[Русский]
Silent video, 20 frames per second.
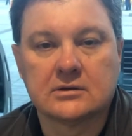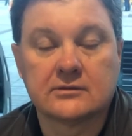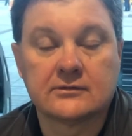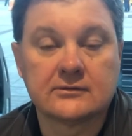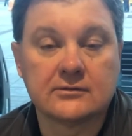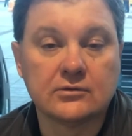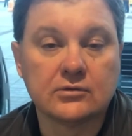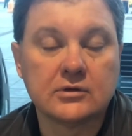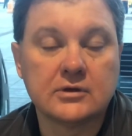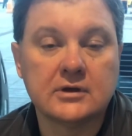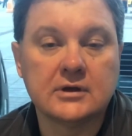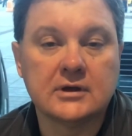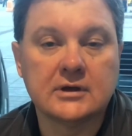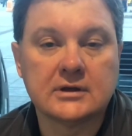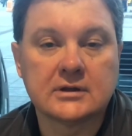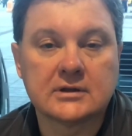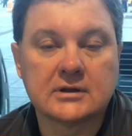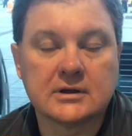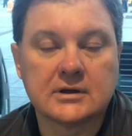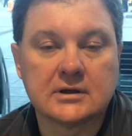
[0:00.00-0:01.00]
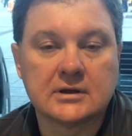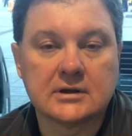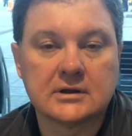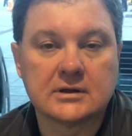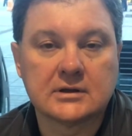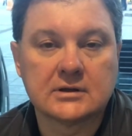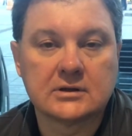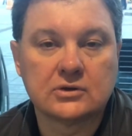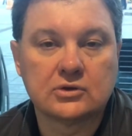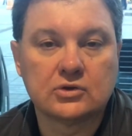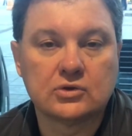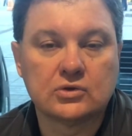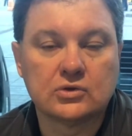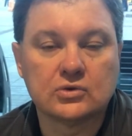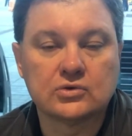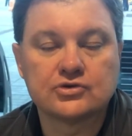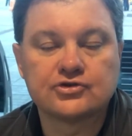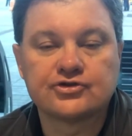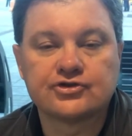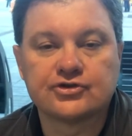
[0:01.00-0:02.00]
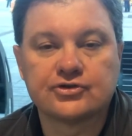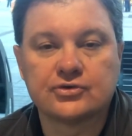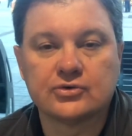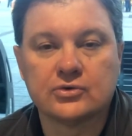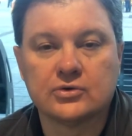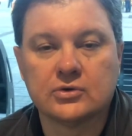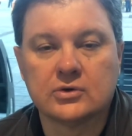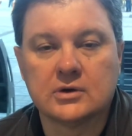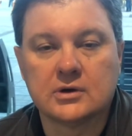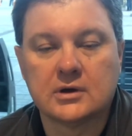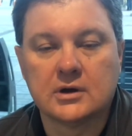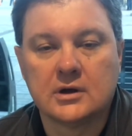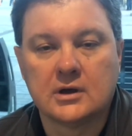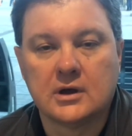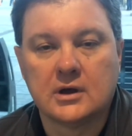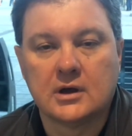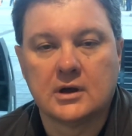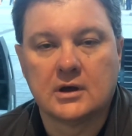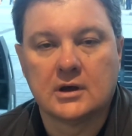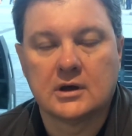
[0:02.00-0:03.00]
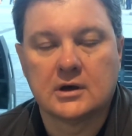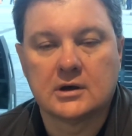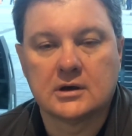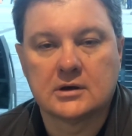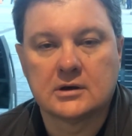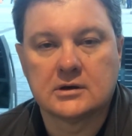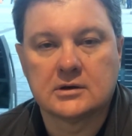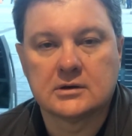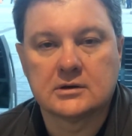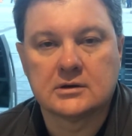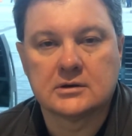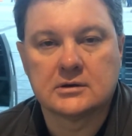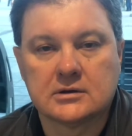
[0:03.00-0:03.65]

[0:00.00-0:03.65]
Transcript: Слуги — это то, что э,